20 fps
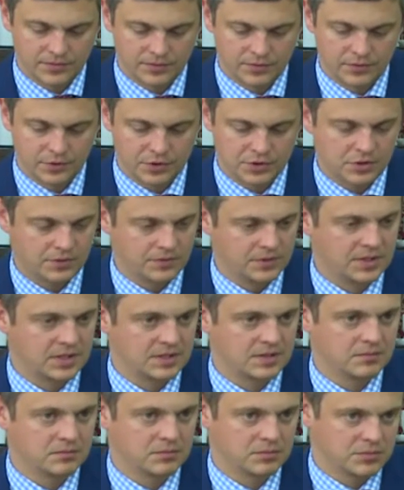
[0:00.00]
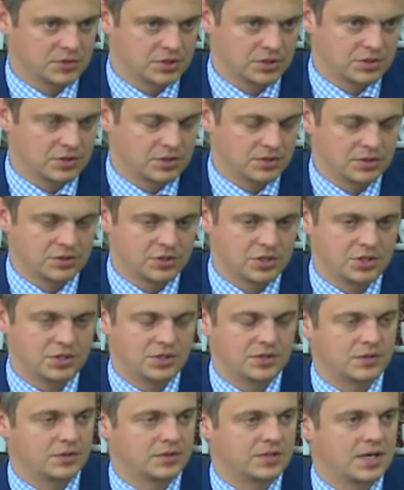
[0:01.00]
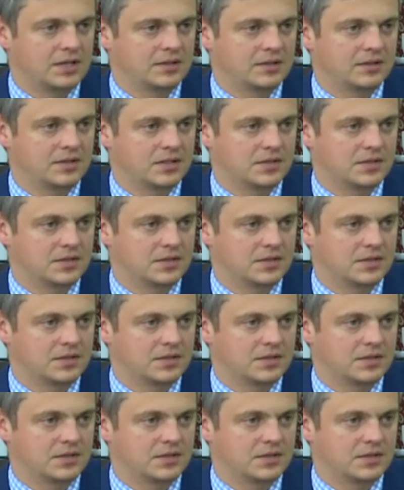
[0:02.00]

dworcowych dla, czy, czy części socjalnej